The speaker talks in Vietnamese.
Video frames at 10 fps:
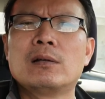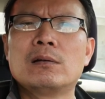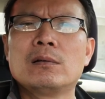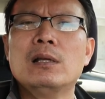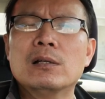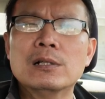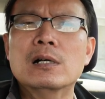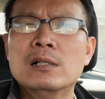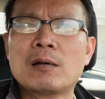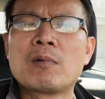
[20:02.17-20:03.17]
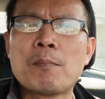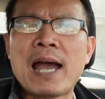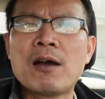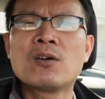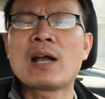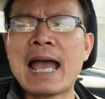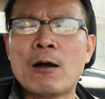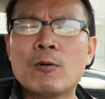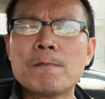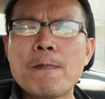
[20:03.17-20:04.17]
nó cái lượng đường trong cái máu nó
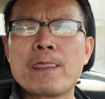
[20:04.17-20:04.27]
cao á